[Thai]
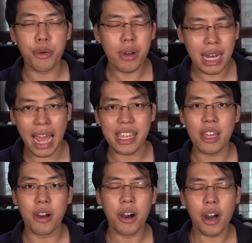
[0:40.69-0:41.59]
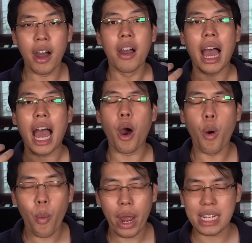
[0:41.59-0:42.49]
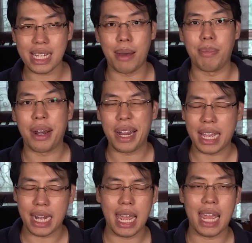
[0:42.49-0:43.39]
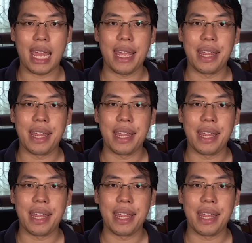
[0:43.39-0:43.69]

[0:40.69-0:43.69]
รุ่นหลายยี่ห้อ เอาไว้ทำอะไรกันแน่